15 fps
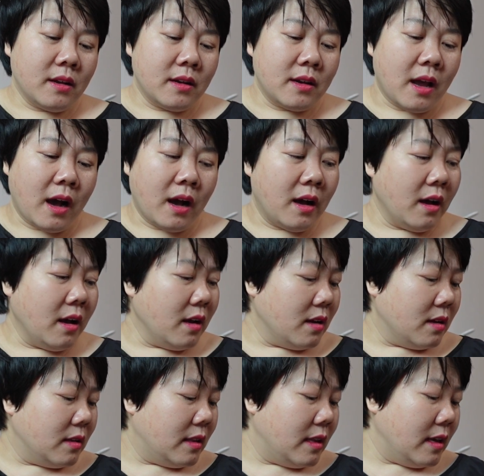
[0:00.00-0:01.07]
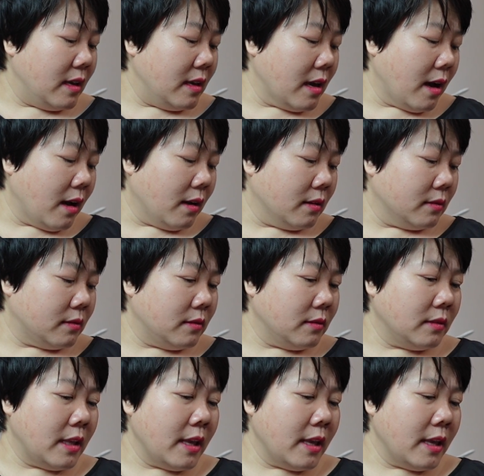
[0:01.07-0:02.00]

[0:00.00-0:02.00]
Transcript: đó thì uh,